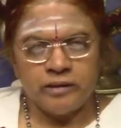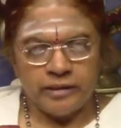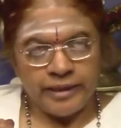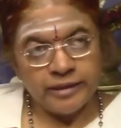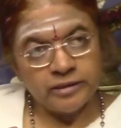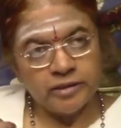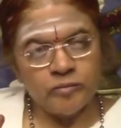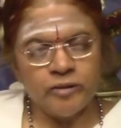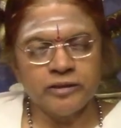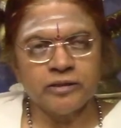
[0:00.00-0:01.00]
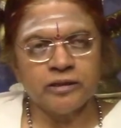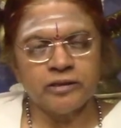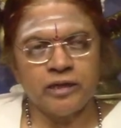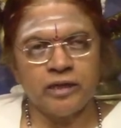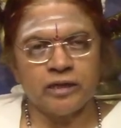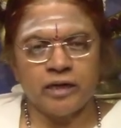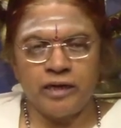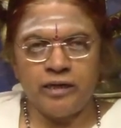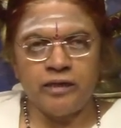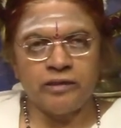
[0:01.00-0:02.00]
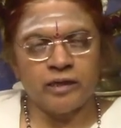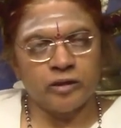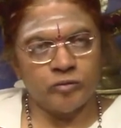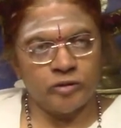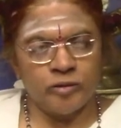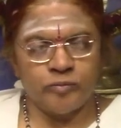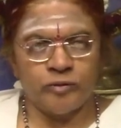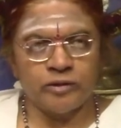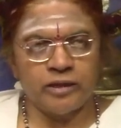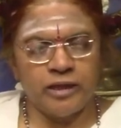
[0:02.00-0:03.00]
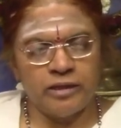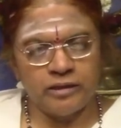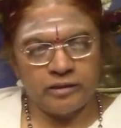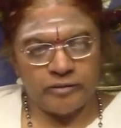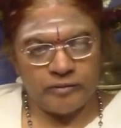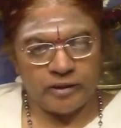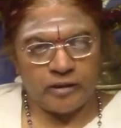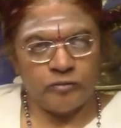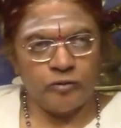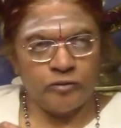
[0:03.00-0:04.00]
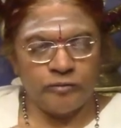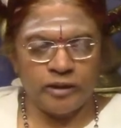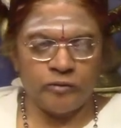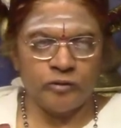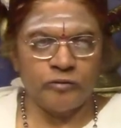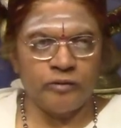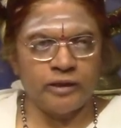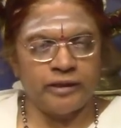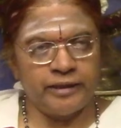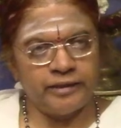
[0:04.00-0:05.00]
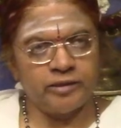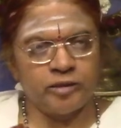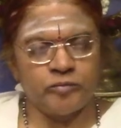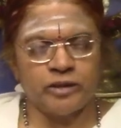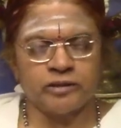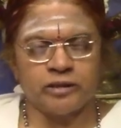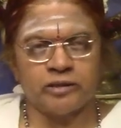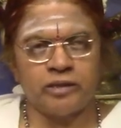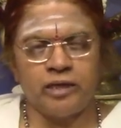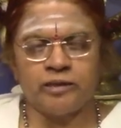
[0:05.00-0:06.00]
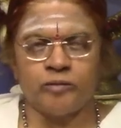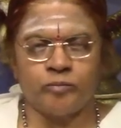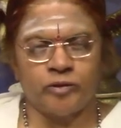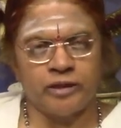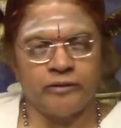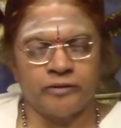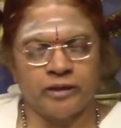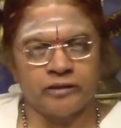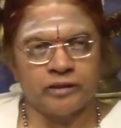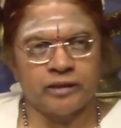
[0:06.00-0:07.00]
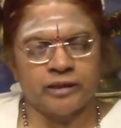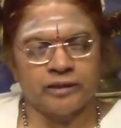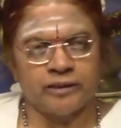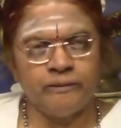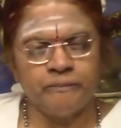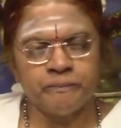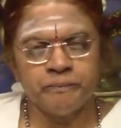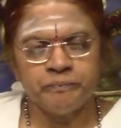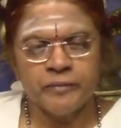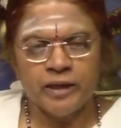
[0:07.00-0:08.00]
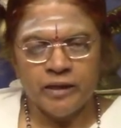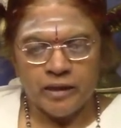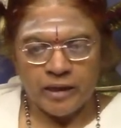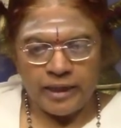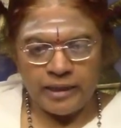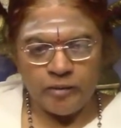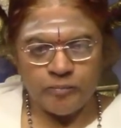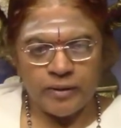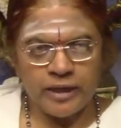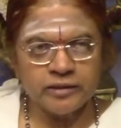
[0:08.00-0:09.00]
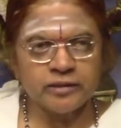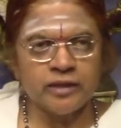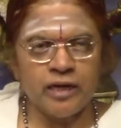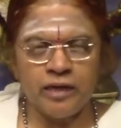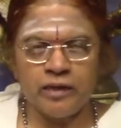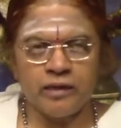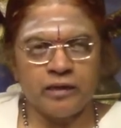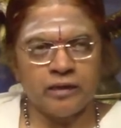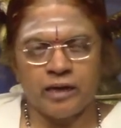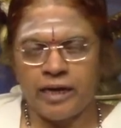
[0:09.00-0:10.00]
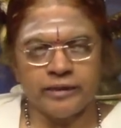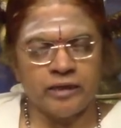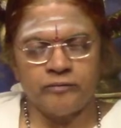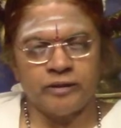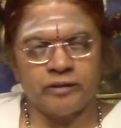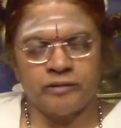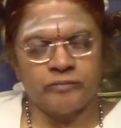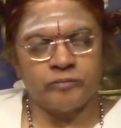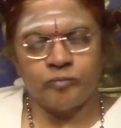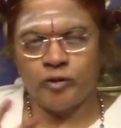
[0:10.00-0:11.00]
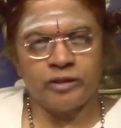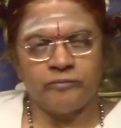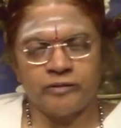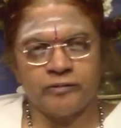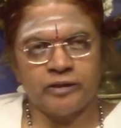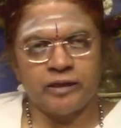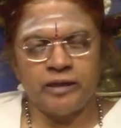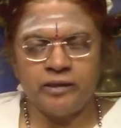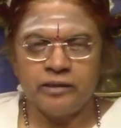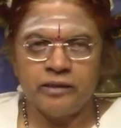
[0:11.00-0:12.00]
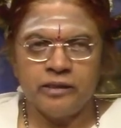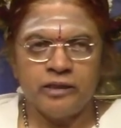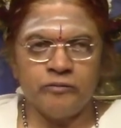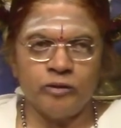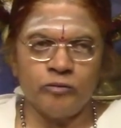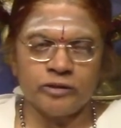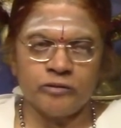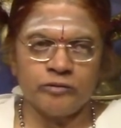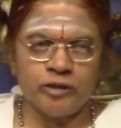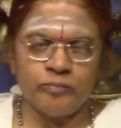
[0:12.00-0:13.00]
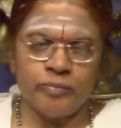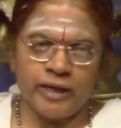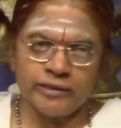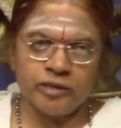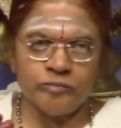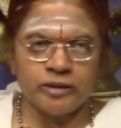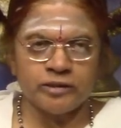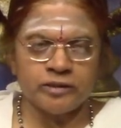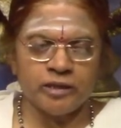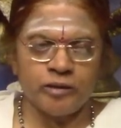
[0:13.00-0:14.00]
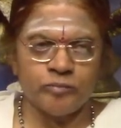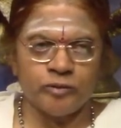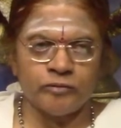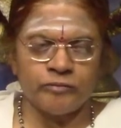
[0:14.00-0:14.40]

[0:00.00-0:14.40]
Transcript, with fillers: நினச்ச மாத்திரத்தில் கல்லு தரக்கூடிய போதையை இவர்கள் ஒருவரை ஒருவர் நினைத்த மாத்திரத்தில் அந்த போதை அவர்களுக்கு கிடைக்கு கல்லை பார்த்தா காதல் வ போதை வருவதில்லை இவங்க ஒருத்தர் ஒருத்தர் பார்த்த மாத்திரத்தில் போ